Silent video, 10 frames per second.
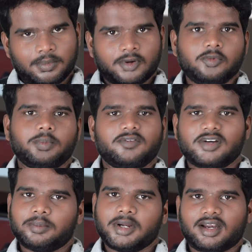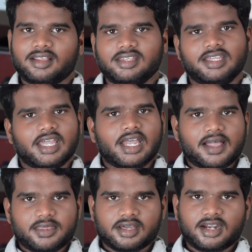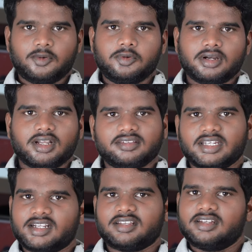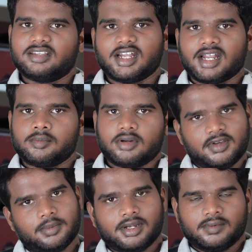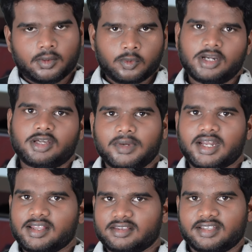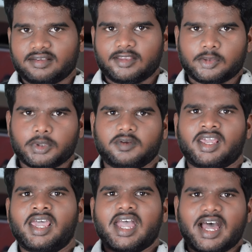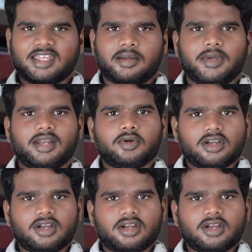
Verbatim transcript: எப்பவும் ப்ரிஃபர் பண்ணுறது அந்த கிரவுண்டில் சென்டர் சீட் தான் நான் ப்ரிஃபர் பண்ணுவேன் உங்களுக்குமே நான் அதை தான் சஜஸ்ட் பண்ணுவேன் அதுக்கு மேலே ஒரு